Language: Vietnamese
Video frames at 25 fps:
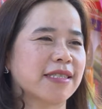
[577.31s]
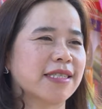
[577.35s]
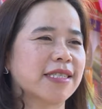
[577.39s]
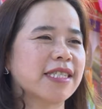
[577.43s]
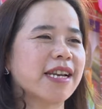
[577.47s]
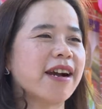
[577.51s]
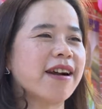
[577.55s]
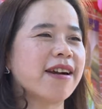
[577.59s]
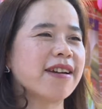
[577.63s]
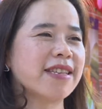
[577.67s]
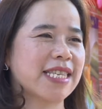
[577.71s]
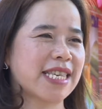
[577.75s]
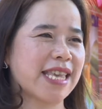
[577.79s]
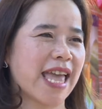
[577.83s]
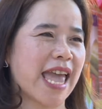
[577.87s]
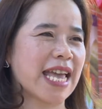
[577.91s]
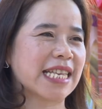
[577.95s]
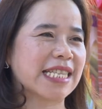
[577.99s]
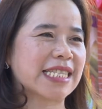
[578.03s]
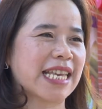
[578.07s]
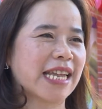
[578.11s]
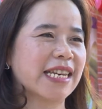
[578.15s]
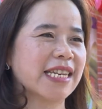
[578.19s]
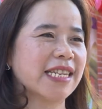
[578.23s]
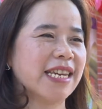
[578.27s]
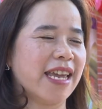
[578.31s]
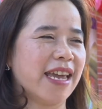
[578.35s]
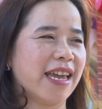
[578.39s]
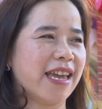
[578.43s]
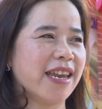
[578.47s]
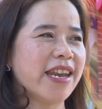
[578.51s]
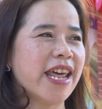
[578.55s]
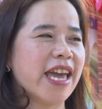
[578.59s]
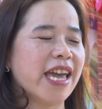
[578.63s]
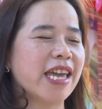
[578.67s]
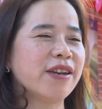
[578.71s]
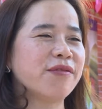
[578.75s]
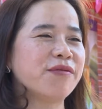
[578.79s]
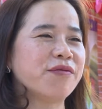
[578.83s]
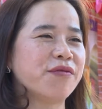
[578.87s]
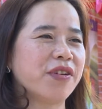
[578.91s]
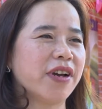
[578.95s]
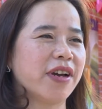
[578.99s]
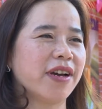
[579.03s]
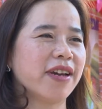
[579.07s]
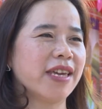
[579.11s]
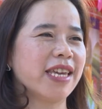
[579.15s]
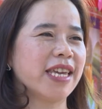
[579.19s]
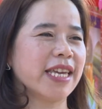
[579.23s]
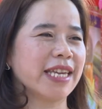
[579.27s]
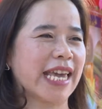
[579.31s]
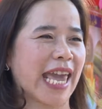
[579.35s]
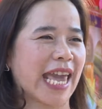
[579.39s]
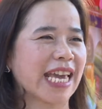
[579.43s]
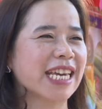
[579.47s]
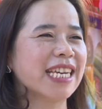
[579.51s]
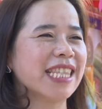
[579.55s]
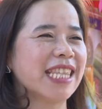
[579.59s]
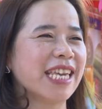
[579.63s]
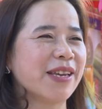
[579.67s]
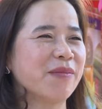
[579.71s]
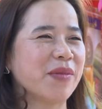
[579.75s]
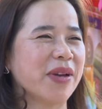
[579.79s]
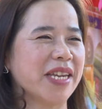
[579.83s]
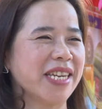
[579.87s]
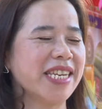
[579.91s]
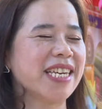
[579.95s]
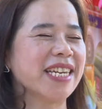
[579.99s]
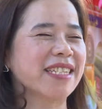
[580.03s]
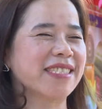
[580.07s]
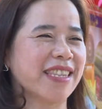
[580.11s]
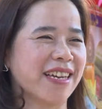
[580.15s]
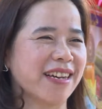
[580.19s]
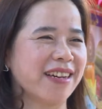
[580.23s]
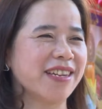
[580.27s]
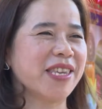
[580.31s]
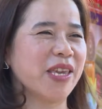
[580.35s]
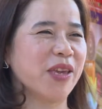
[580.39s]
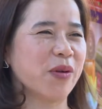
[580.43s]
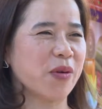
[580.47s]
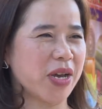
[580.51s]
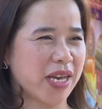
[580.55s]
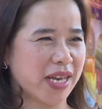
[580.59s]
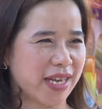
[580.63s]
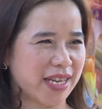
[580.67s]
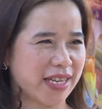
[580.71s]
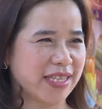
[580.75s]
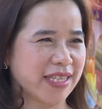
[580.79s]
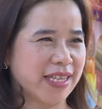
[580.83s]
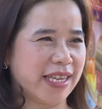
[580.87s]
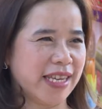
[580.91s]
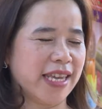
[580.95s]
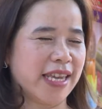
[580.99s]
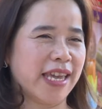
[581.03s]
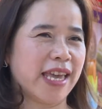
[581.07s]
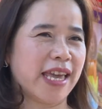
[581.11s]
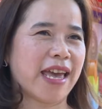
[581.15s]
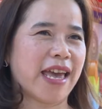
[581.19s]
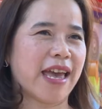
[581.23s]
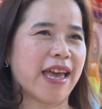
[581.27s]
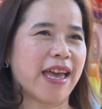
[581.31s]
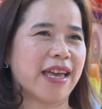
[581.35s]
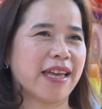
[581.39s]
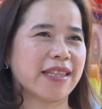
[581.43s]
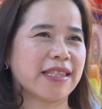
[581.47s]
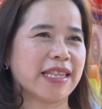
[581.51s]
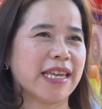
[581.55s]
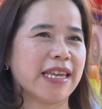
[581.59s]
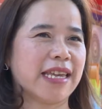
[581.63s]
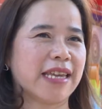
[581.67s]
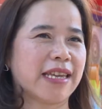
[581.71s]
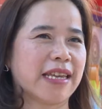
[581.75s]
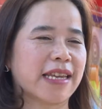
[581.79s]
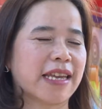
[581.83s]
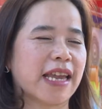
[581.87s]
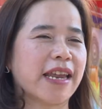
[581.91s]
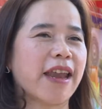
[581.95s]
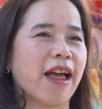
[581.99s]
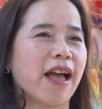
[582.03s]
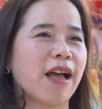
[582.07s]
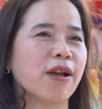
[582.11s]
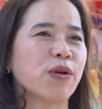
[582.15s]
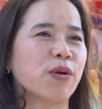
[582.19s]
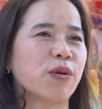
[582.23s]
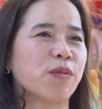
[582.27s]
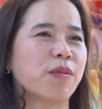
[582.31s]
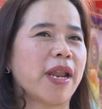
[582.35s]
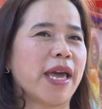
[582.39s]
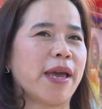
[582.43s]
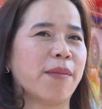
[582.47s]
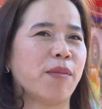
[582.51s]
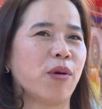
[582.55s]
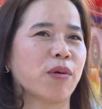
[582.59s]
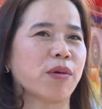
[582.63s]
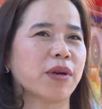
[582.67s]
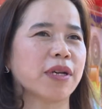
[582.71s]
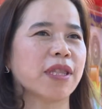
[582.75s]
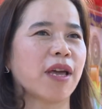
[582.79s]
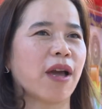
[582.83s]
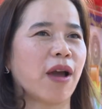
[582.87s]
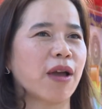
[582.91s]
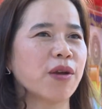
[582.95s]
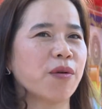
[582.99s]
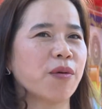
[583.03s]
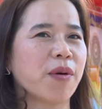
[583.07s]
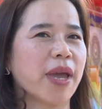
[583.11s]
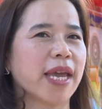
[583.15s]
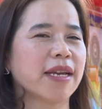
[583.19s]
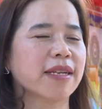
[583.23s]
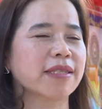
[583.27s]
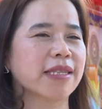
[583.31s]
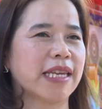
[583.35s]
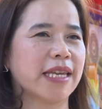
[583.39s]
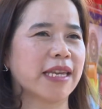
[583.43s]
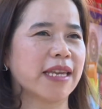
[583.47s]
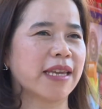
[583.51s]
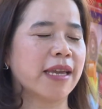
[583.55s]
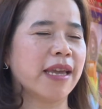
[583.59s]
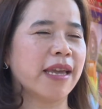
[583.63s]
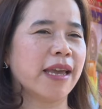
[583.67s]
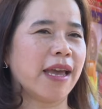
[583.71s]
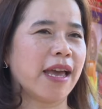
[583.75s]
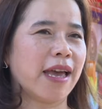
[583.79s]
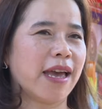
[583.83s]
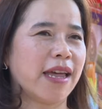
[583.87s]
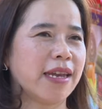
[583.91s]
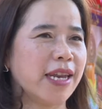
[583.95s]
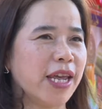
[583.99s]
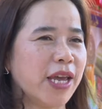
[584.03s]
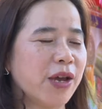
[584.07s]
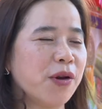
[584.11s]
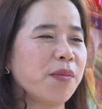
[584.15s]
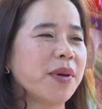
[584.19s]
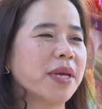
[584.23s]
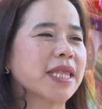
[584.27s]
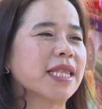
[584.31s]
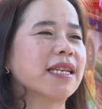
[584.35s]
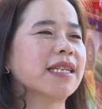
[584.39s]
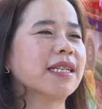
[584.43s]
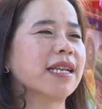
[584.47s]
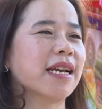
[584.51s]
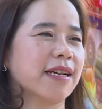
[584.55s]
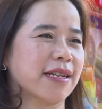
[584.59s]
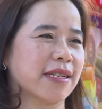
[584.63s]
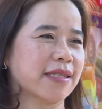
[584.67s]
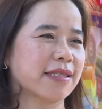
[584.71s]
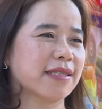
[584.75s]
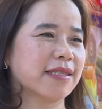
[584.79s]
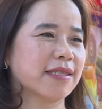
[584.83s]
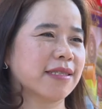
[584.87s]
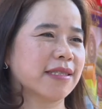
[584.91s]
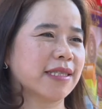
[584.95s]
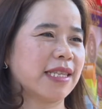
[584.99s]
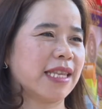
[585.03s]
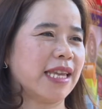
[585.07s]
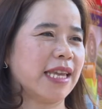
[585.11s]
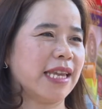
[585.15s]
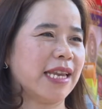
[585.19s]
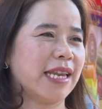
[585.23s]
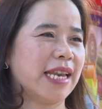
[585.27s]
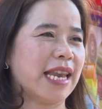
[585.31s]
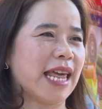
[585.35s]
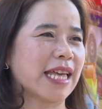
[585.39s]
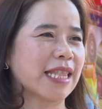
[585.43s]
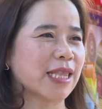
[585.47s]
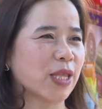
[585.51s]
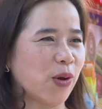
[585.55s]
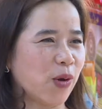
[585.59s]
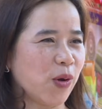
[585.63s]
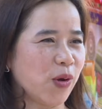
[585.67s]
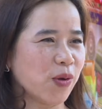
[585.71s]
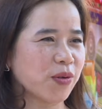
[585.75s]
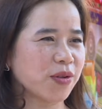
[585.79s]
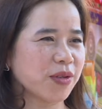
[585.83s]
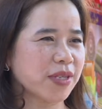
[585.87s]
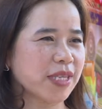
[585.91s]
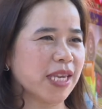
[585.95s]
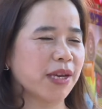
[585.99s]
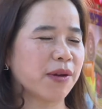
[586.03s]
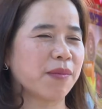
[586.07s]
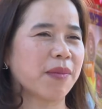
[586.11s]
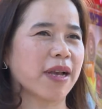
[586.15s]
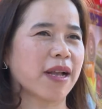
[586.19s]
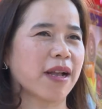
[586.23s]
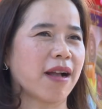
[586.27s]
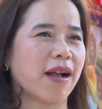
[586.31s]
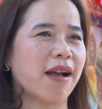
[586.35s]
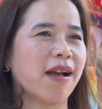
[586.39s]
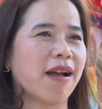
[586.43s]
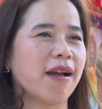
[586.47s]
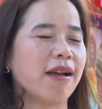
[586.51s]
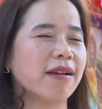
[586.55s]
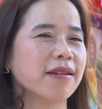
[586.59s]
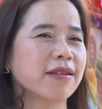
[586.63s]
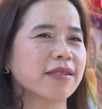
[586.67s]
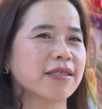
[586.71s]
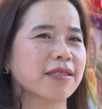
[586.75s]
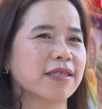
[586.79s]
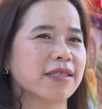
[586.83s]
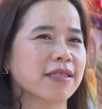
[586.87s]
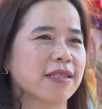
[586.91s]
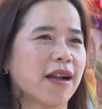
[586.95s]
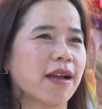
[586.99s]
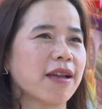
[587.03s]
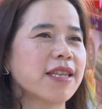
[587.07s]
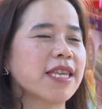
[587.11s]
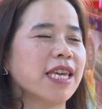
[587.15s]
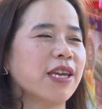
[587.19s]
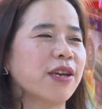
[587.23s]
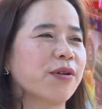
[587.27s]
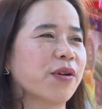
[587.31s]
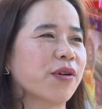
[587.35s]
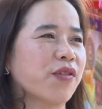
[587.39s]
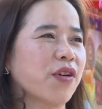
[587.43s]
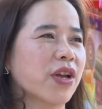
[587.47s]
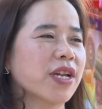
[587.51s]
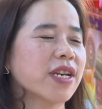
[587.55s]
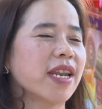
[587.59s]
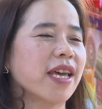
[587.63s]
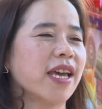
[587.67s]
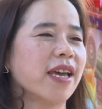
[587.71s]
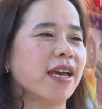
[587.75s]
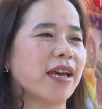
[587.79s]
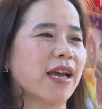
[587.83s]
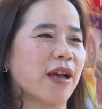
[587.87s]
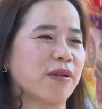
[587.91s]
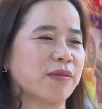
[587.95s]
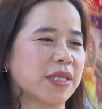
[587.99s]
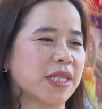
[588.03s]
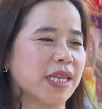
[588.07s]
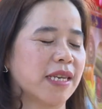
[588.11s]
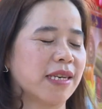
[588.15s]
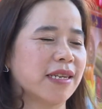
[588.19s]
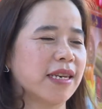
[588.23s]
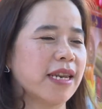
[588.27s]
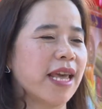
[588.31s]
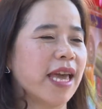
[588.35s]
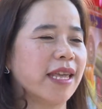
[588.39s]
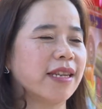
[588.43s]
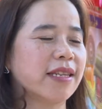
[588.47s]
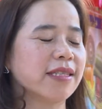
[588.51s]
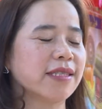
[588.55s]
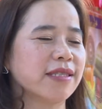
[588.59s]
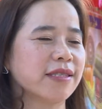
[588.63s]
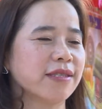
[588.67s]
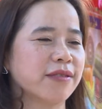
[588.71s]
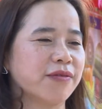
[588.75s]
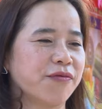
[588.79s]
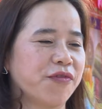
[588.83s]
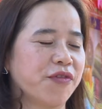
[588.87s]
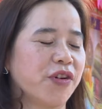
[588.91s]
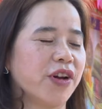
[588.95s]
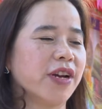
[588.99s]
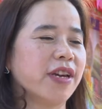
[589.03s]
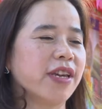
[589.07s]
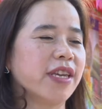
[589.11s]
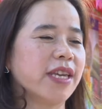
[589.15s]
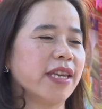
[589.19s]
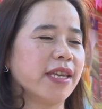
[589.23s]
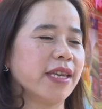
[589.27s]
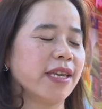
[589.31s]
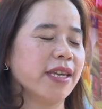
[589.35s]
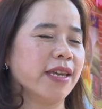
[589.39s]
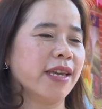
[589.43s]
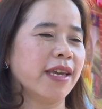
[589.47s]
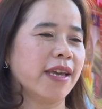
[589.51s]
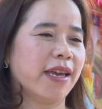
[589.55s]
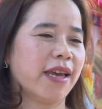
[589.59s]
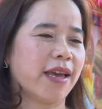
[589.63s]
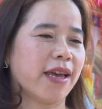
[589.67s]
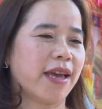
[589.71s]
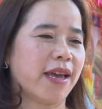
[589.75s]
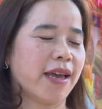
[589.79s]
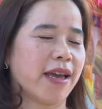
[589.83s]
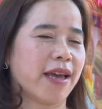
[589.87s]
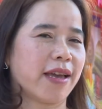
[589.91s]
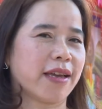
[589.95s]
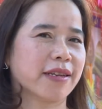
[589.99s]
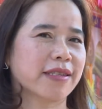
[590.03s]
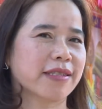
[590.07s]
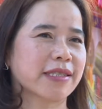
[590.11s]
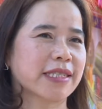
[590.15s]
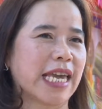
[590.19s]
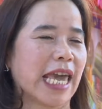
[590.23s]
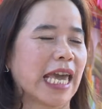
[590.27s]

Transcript: rời xa sách để đến với các cái thiết bị điện tử nhiều hơn à, thì cái đó cũng là một cái thói quen thì à, nếu mà tích cực thì là tốt nhưng mà có có nhiều cái vấn đề học sinh đến với à,